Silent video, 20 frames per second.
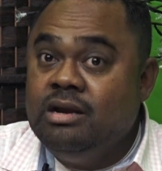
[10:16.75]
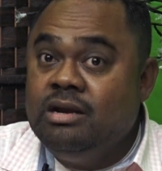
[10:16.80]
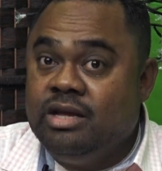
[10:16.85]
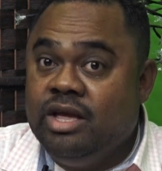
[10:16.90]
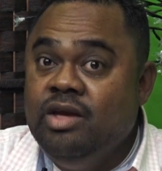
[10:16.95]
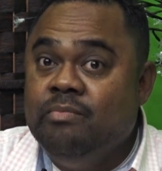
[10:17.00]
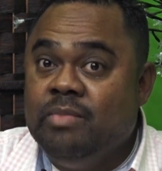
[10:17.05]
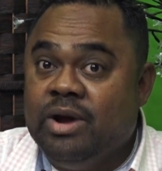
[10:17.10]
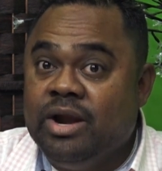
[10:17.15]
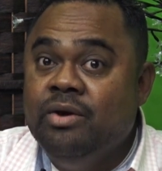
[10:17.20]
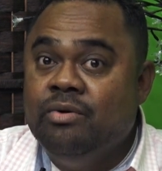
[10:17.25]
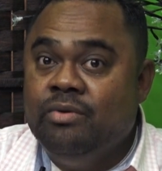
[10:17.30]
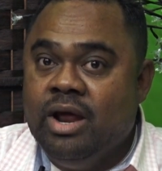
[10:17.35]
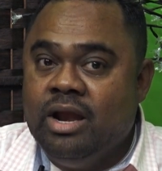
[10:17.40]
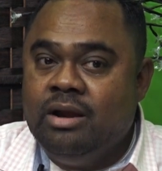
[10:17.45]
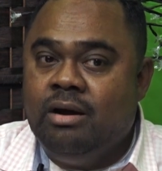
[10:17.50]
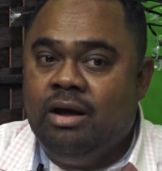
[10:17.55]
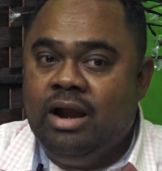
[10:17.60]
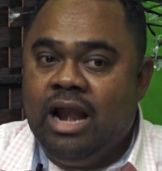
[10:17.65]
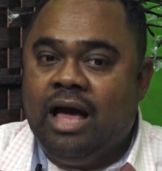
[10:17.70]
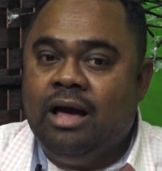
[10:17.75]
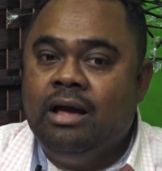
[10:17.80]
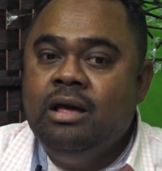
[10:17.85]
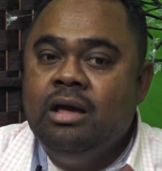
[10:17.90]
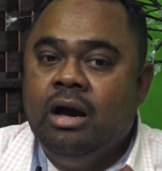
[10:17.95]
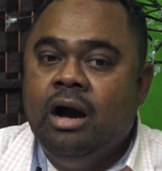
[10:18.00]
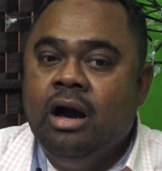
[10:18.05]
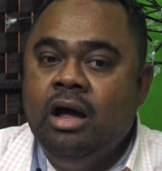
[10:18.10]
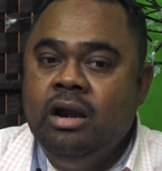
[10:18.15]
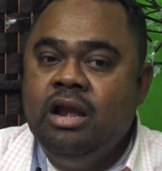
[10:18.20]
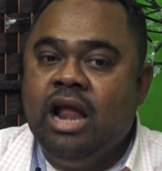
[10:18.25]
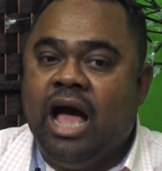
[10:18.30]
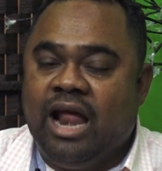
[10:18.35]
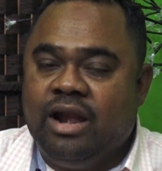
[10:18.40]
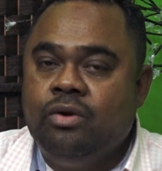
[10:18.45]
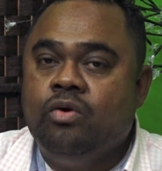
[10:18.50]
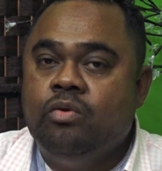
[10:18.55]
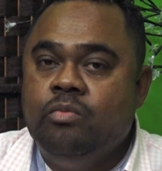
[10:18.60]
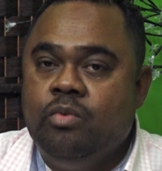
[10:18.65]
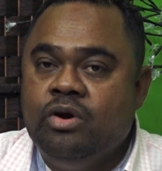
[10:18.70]
khi mà điều đình nói là hình
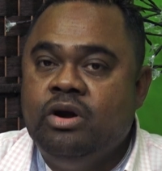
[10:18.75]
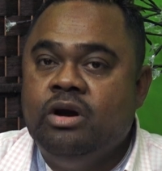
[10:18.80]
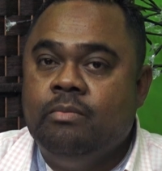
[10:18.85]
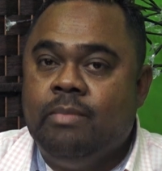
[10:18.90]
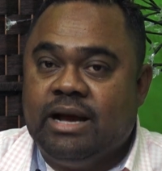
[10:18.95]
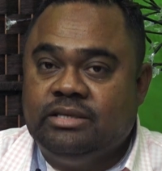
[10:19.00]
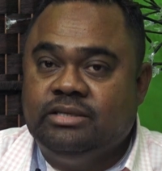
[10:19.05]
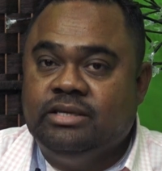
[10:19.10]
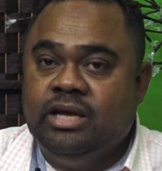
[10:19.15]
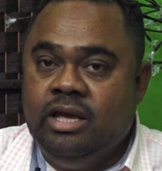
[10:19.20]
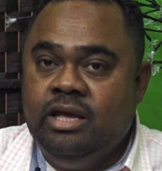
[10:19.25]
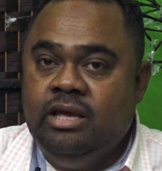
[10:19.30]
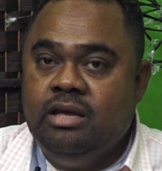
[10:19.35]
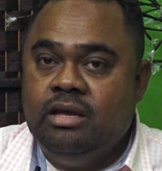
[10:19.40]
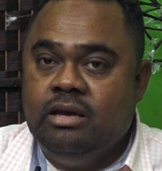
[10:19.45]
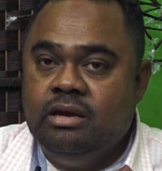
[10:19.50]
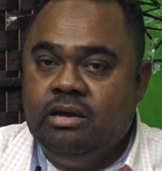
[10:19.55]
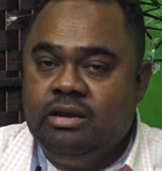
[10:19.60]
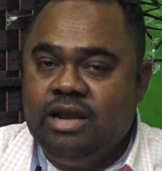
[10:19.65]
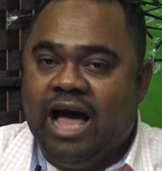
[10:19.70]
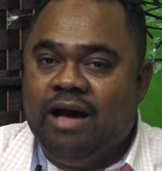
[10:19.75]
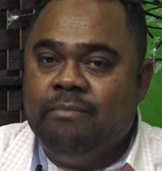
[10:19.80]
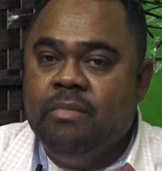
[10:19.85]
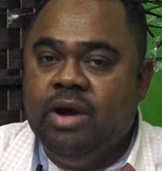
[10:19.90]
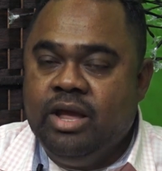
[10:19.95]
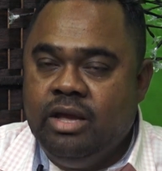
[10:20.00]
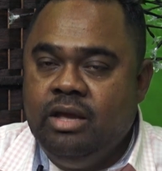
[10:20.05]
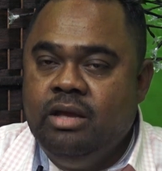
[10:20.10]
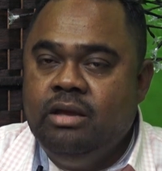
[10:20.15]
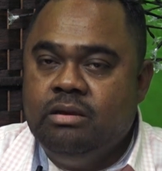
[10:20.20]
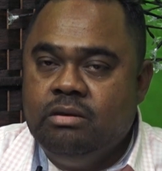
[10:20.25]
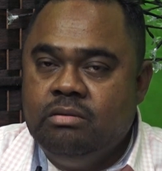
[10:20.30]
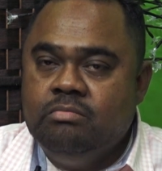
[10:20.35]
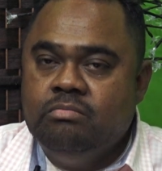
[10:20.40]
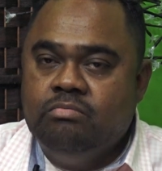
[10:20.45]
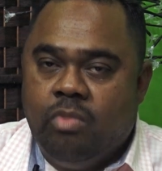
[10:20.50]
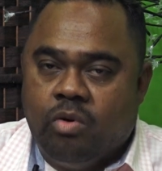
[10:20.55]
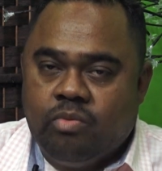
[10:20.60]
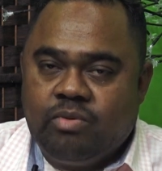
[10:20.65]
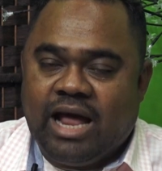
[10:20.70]
ảnh của một người bác sĩ đã bị
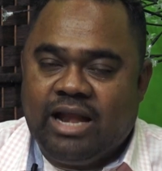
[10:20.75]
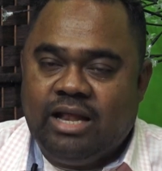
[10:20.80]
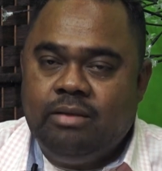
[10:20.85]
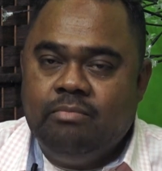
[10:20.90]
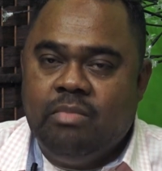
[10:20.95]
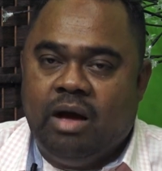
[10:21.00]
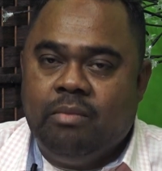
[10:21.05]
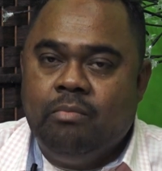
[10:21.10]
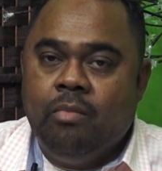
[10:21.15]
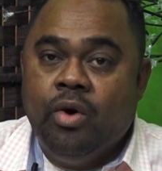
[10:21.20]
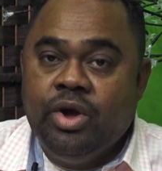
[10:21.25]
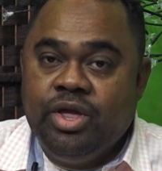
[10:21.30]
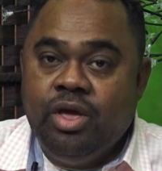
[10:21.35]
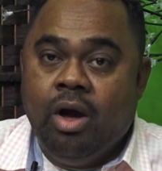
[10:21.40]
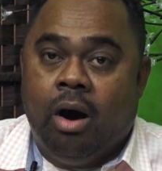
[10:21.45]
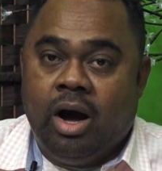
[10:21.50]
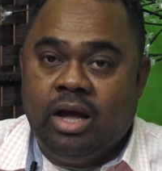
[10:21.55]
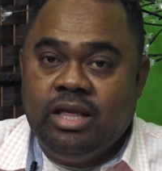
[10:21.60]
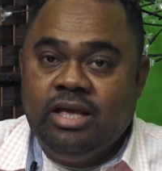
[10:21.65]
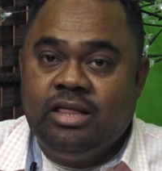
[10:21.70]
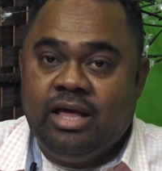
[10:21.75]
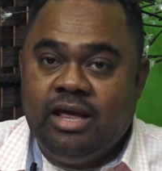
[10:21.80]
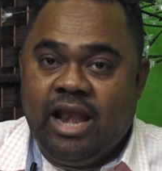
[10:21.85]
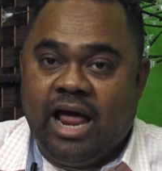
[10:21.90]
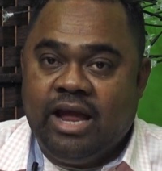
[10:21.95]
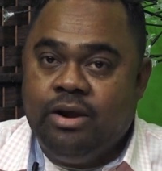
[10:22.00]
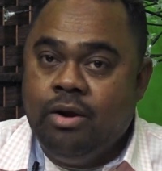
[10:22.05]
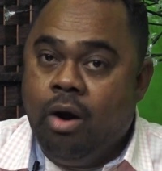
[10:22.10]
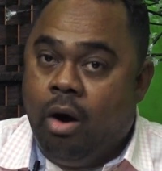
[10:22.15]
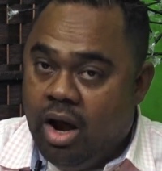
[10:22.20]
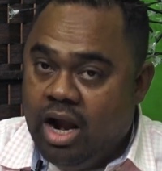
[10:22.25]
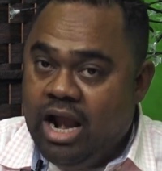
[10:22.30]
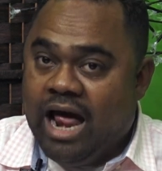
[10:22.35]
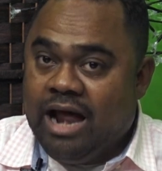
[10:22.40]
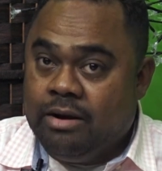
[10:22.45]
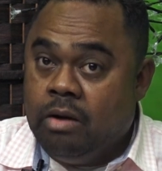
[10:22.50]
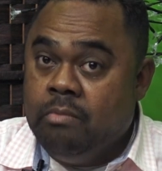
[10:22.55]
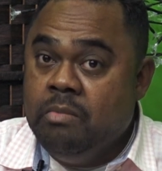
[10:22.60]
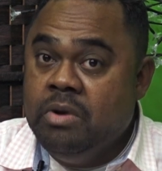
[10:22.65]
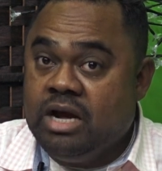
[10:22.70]
một cách mà bôi nhọ như thế này đó
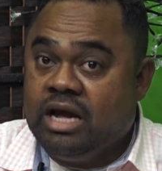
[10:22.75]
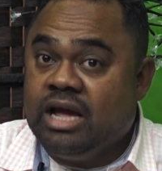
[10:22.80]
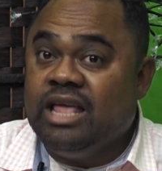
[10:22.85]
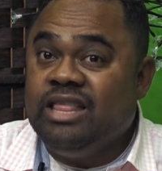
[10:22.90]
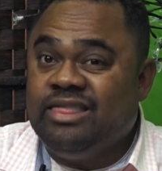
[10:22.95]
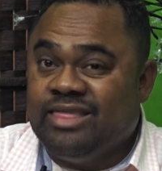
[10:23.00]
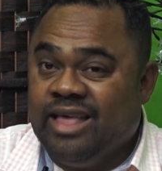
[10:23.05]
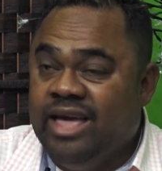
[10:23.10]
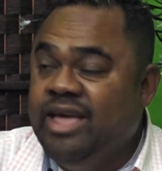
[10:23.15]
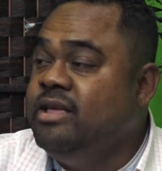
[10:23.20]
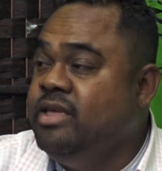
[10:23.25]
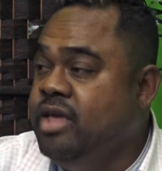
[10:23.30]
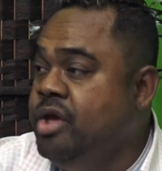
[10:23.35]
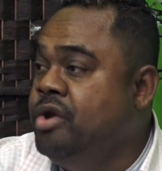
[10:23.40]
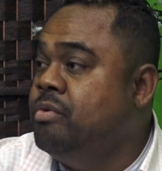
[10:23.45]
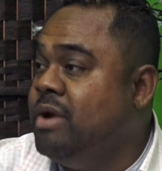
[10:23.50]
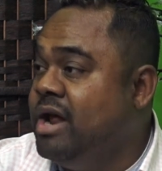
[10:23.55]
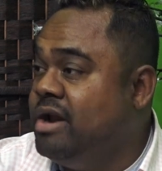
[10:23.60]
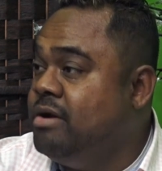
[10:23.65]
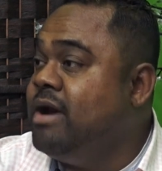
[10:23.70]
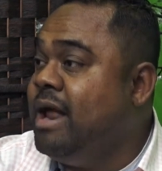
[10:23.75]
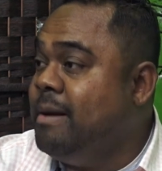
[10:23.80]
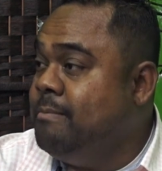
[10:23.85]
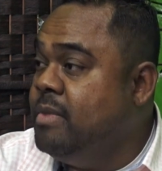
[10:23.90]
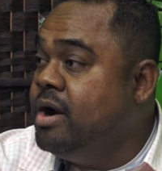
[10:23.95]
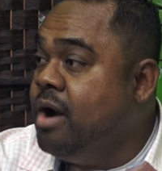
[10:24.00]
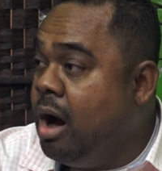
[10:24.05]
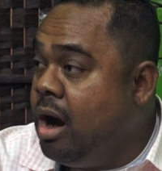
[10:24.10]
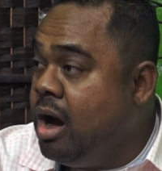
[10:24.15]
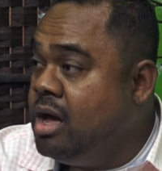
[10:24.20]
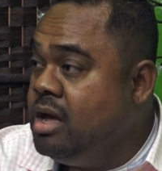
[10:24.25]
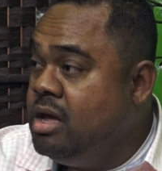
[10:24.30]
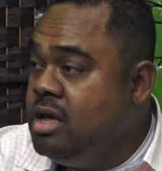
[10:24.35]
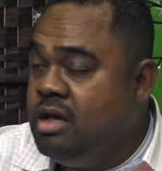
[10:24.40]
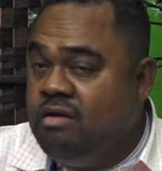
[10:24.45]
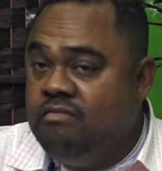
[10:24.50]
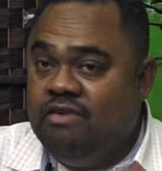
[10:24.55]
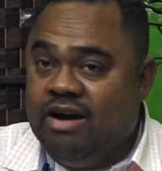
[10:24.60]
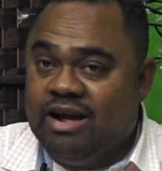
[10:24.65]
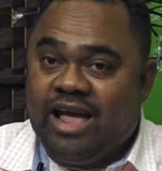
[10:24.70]
là nó mới cái tiền nhiều là nó nằm ở đó
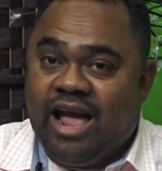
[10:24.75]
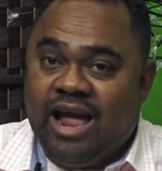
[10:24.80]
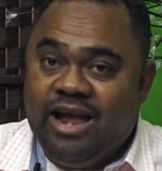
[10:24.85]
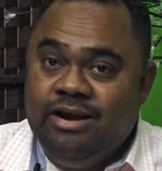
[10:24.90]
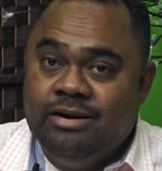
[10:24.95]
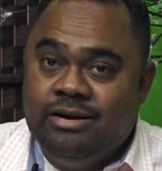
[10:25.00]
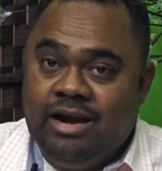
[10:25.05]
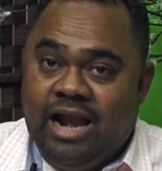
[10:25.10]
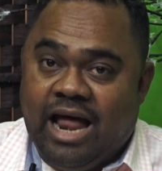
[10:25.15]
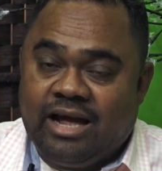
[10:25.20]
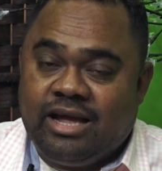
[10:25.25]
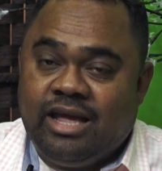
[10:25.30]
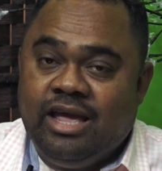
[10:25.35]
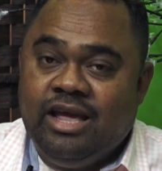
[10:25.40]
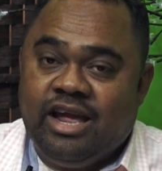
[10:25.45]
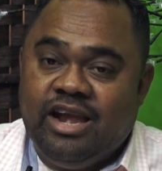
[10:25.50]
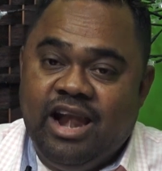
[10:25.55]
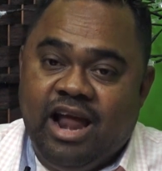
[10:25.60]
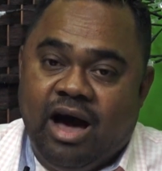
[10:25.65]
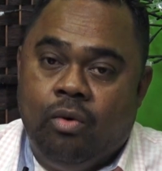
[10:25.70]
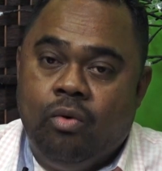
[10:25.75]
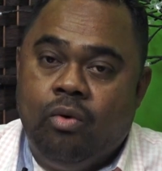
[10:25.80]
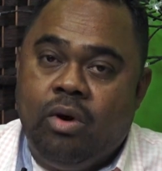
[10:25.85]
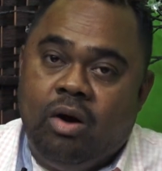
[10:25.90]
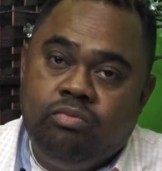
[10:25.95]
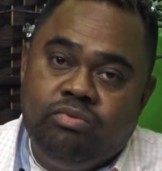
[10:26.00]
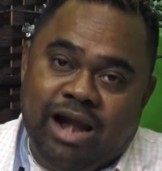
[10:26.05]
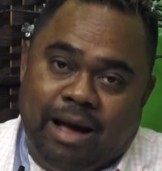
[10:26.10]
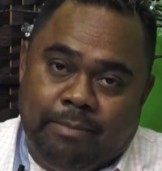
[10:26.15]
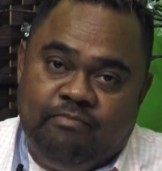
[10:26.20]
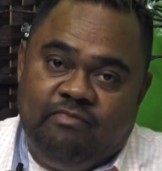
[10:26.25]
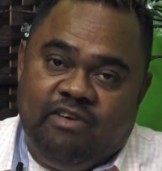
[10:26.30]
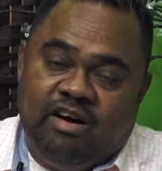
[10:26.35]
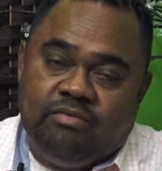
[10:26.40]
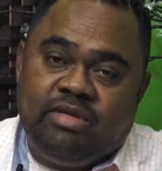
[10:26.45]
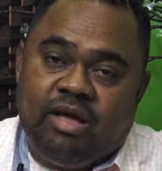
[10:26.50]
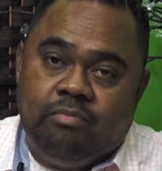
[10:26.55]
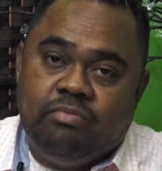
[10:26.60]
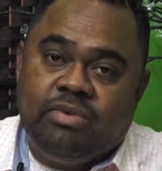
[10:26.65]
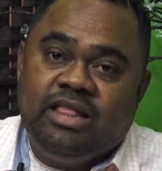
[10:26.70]
và cái nữa là khi cái đầu của ông đập vào
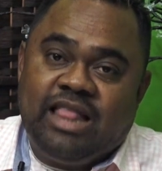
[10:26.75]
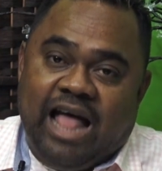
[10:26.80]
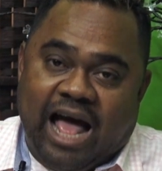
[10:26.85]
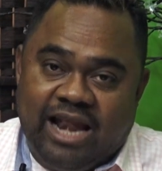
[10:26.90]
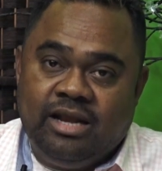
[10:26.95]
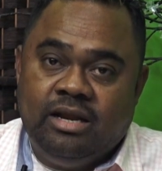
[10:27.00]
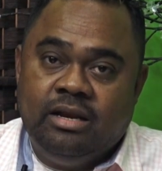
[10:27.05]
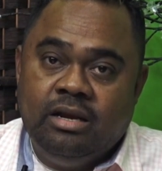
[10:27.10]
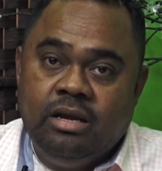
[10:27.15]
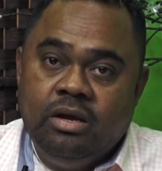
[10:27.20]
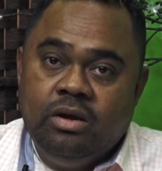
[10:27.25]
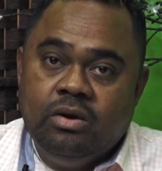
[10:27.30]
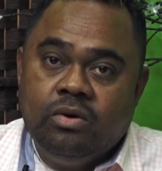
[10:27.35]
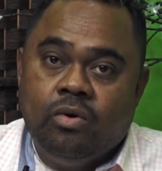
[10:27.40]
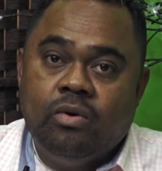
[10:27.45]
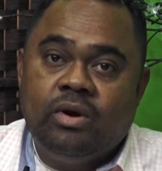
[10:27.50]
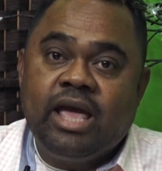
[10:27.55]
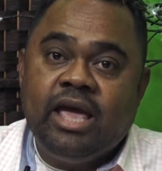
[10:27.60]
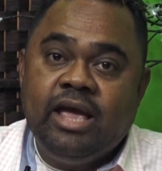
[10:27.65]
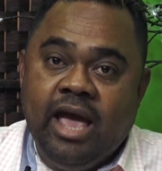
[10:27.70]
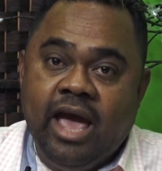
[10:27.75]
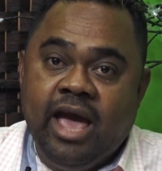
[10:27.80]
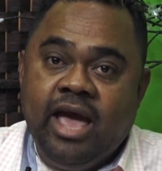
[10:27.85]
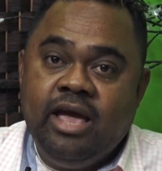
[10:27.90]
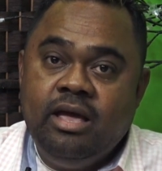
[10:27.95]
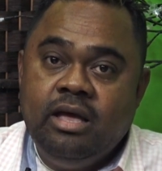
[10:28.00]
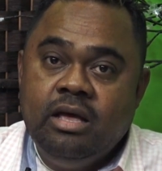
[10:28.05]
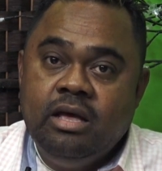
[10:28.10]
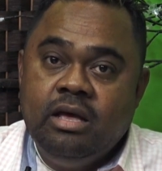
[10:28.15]
trong cái thành của cái ghế